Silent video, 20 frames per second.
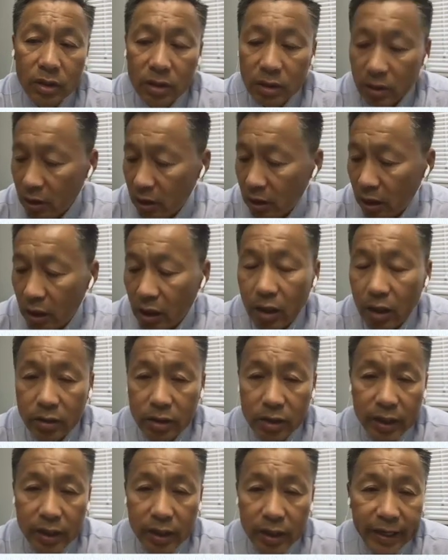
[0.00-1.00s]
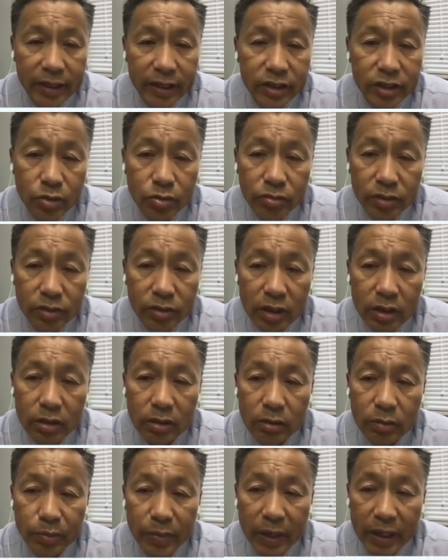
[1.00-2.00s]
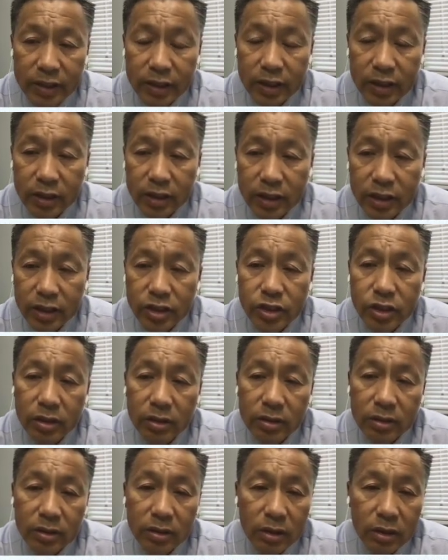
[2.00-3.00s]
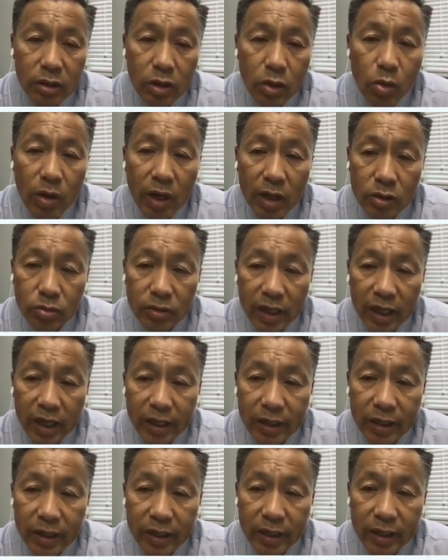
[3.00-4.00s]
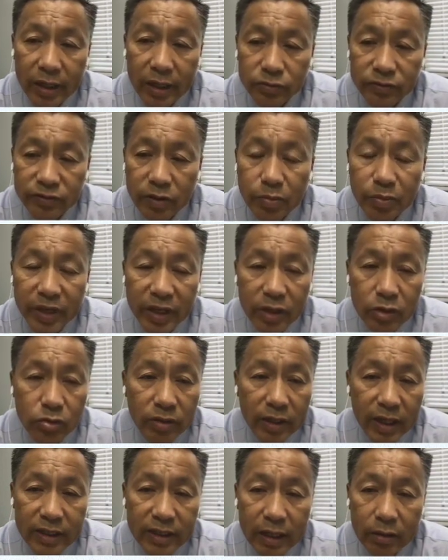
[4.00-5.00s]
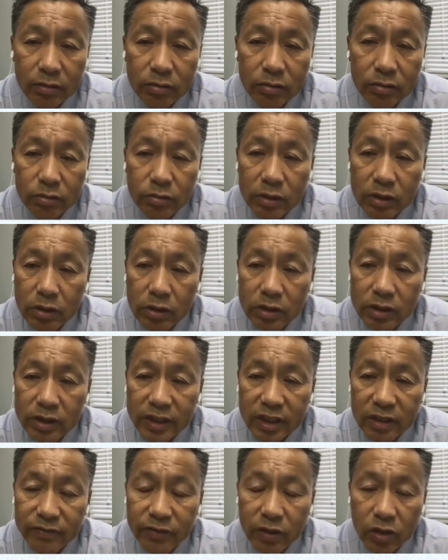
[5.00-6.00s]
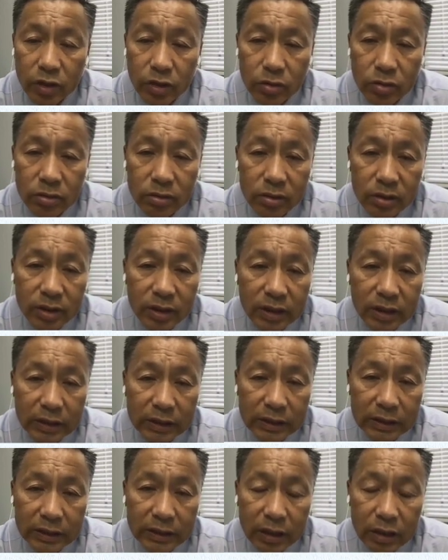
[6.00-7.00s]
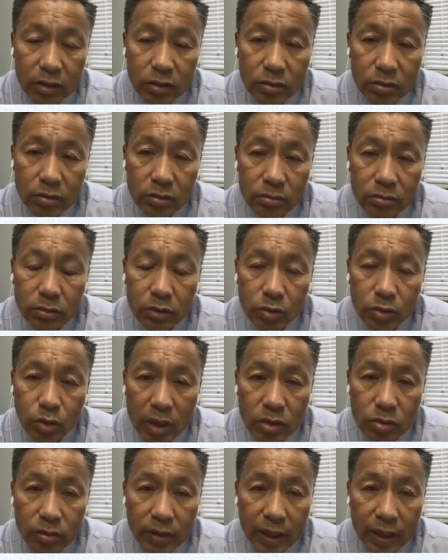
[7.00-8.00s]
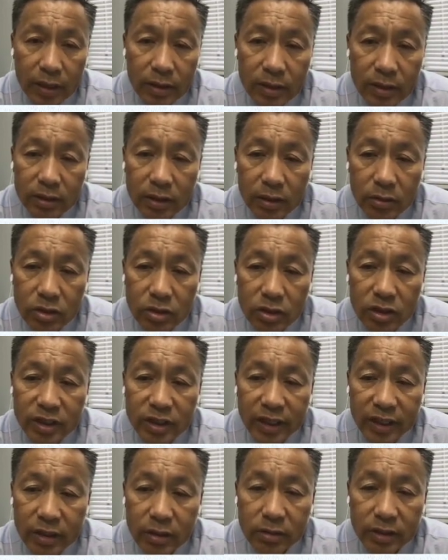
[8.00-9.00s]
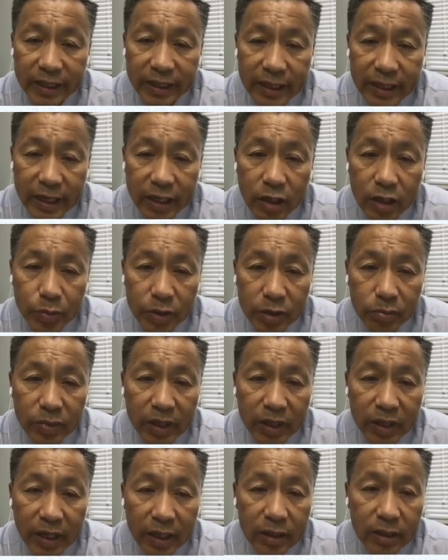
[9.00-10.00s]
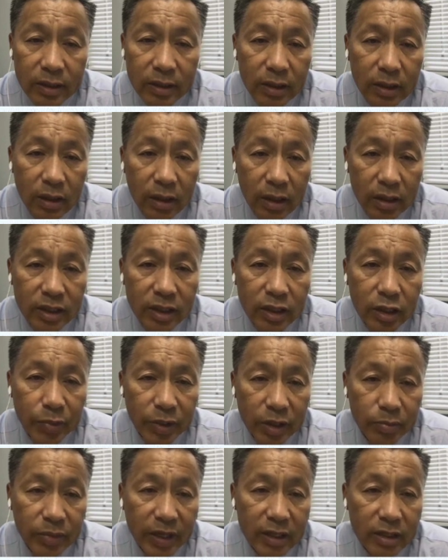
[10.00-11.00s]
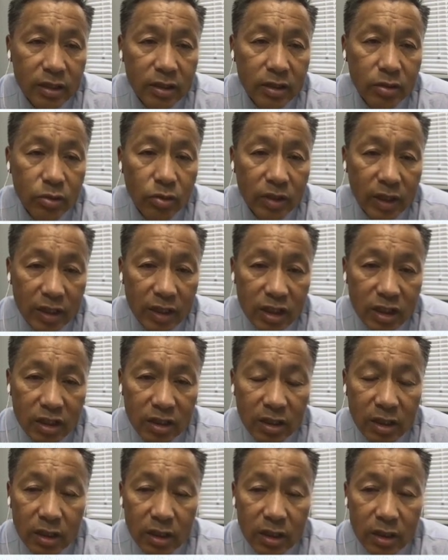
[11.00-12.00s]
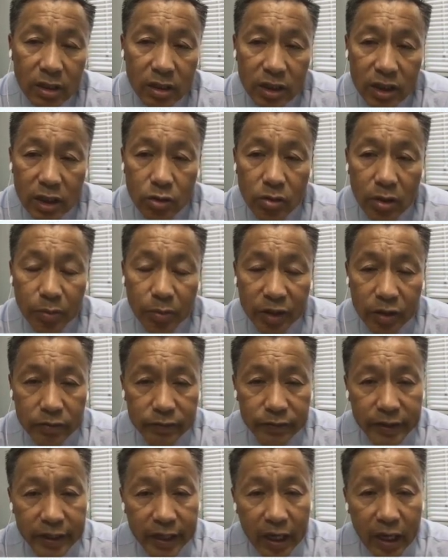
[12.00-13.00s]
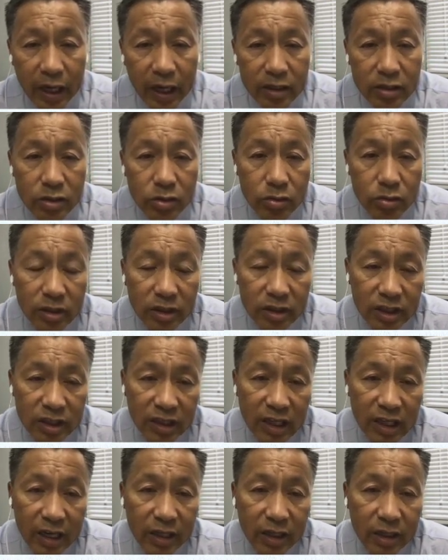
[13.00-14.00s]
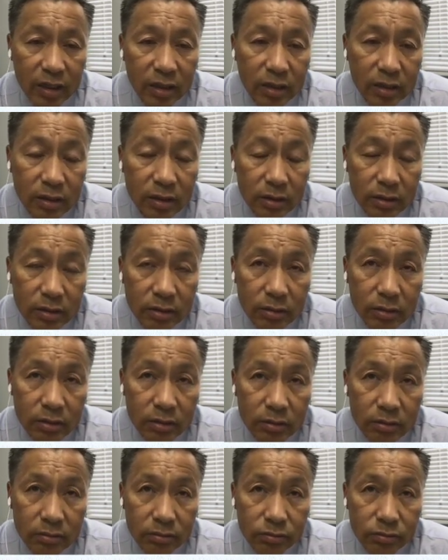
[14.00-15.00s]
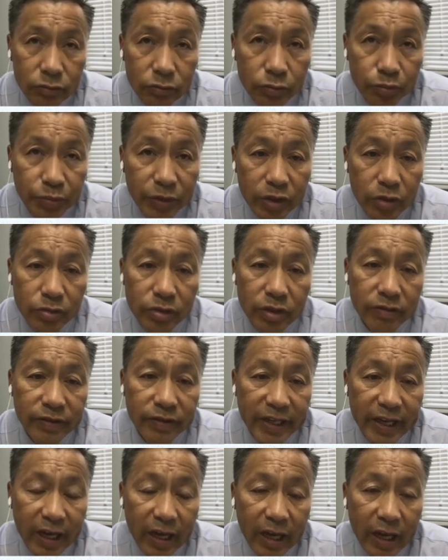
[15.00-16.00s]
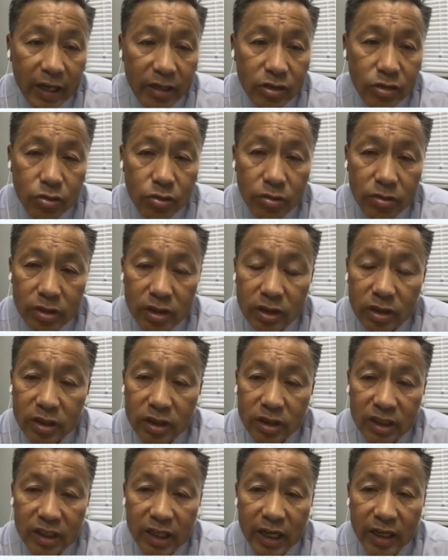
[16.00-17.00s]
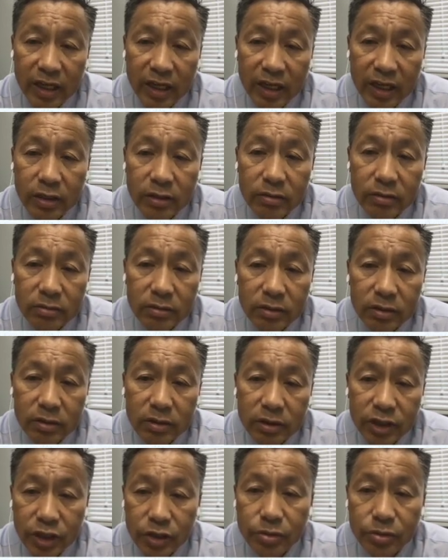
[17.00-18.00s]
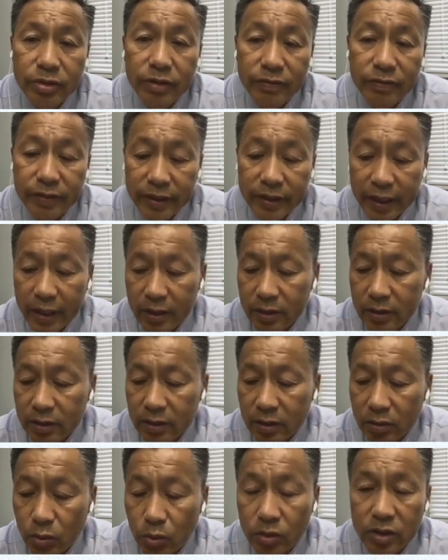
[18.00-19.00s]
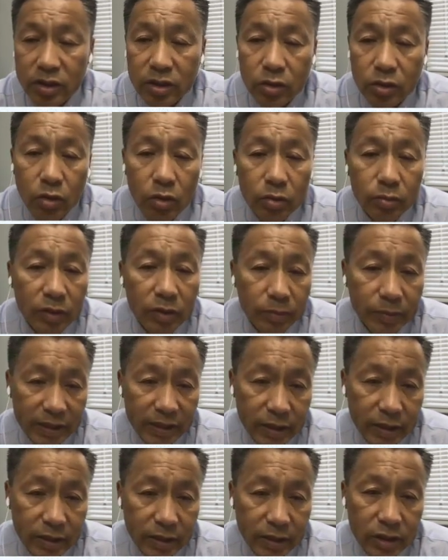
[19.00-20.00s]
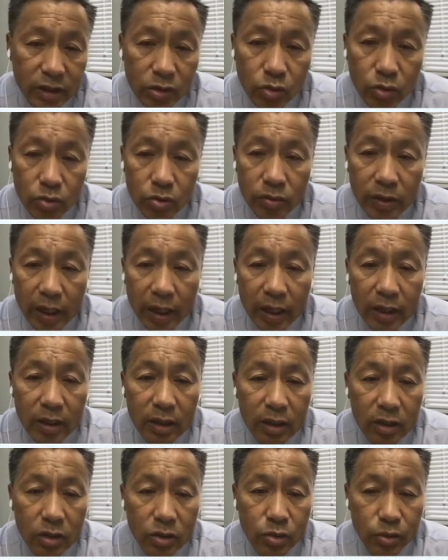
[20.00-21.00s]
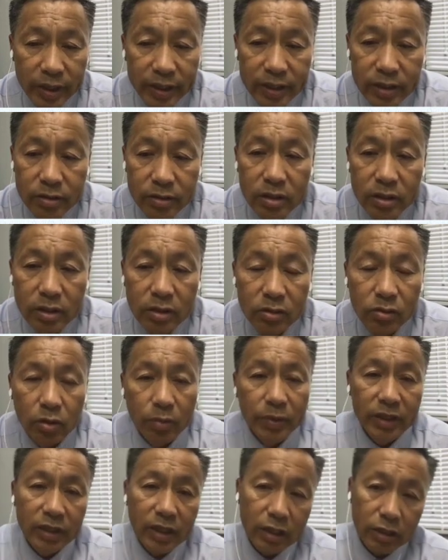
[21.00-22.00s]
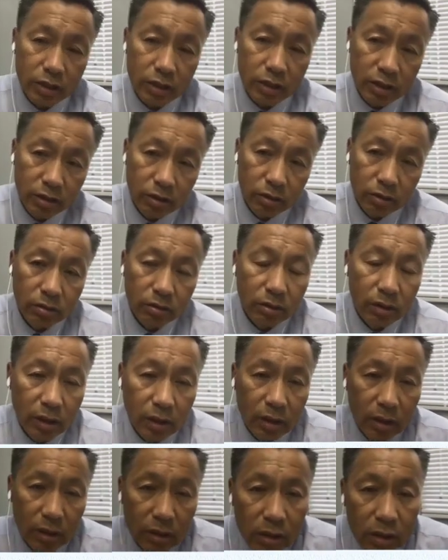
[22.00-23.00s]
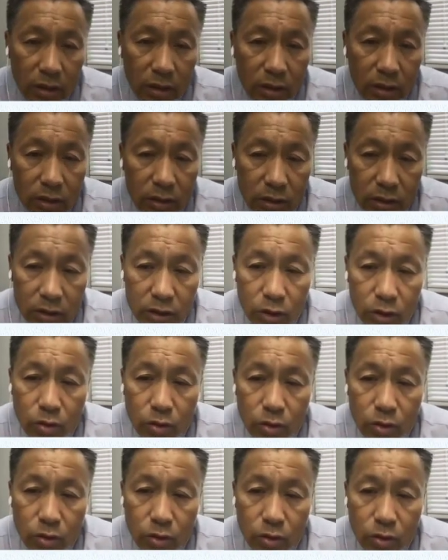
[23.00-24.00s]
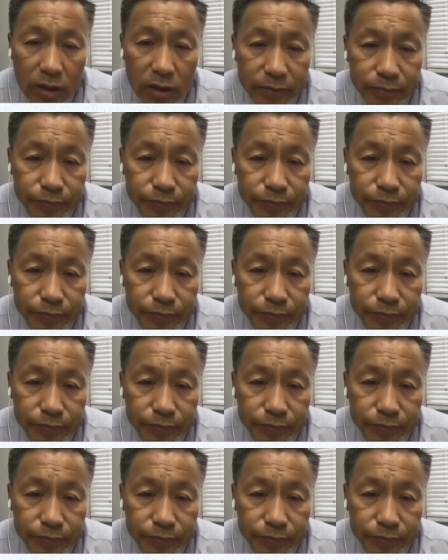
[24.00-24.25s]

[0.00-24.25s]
很好的 AI 技术能够把这个 l s m e n 勾画出来，分别出来，然后这些 volume 这个能够算出来，然后直接能够给他一个评判，而且这个评判是说他是新冠病毒肺炎，还是说是其他的病毒性肺炎，还是说是其他的细菌性肺炎，或者是 normal，把这个事情做出来。所以就是我们当时就嗯一块儿做了